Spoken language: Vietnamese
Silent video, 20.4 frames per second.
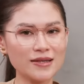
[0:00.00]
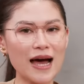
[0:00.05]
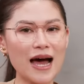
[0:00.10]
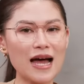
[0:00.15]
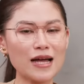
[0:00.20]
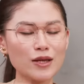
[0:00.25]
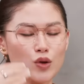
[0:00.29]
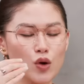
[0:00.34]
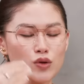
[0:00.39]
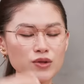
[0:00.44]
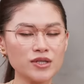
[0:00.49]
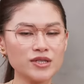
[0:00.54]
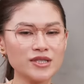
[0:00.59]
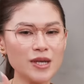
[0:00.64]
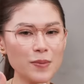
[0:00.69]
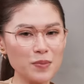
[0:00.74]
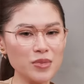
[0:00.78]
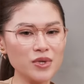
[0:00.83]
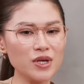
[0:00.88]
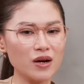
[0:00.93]
tại tôi sẽ
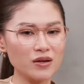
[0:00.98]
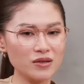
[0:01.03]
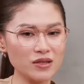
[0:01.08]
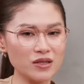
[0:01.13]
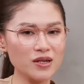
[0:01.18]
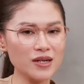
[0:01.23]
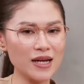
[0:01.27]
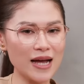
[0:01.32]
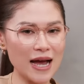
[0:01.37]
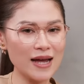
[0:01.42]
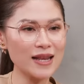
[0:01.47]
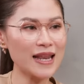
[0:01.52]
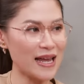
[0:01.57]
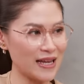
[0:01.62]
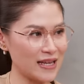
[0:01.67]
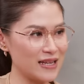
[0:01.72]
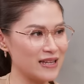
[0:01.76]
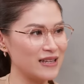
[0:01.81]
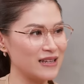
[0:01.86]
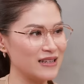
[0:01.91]
chấp nhận những cái này,
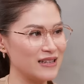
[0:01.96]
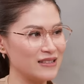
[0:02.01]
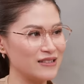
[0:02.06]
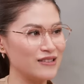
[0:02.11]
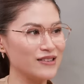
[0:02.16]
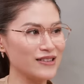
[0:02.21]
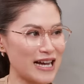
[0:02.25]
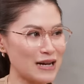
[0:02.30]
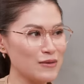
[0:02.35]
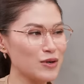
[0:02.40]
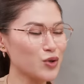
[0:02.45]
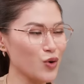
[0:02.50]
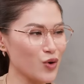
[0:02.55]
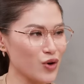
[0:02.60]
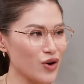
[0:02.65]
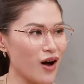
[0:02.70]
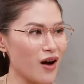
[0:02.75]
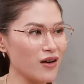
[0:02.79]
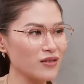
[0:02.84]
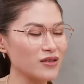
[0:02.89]
những cái mà tôi
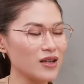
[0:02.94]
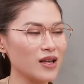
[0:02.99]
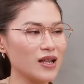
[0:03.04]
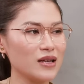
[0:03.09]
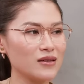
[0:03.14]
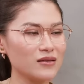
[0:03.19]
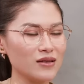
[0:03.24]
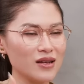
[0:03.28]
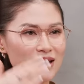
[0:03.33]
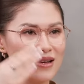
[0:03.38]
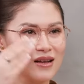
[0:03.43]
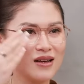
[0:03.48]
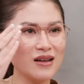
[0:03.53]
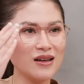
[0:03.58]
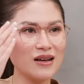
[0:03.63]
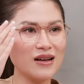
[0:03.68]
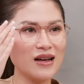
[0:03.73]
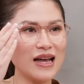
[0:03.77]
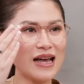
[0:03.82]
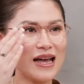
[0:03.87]
có. Thì là
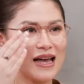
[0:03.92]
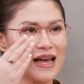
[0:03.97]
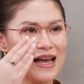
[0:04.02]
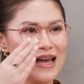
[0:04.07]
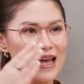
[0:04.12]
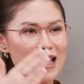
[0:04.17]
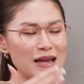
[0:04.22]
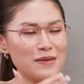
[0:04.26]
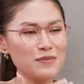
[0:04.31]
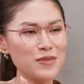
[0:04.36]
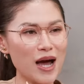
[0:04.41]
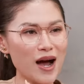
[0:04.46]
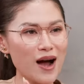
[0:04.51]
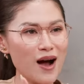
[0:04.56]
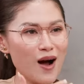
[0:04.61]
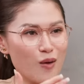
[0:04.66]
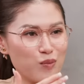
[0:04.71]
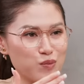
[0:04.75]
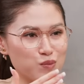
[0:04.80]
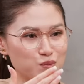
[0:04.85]
em đã
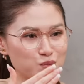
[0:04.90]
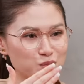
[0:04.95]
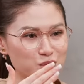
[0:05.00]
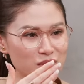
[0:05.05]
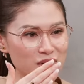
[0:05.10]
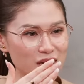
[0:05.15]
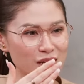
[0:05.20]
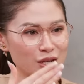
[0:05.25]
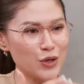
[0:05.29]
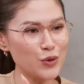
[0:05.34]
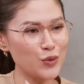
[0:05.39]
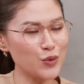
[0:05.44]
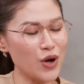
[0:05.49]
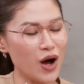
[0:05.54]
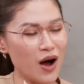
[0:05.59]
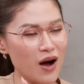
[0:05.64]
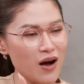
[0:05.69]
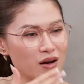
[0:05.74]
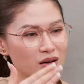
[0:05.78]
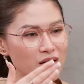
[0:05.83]
học cái điều
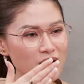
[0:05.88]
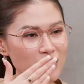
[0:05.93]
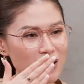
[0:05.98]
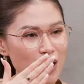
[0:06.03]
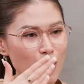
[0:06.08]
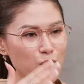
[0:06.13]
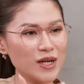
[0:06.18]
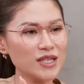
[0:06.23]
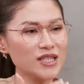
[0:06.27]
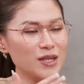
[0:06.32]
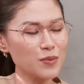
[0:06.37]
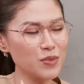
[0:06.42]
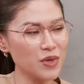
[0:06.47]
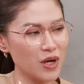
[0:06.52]
đó, học cách chấp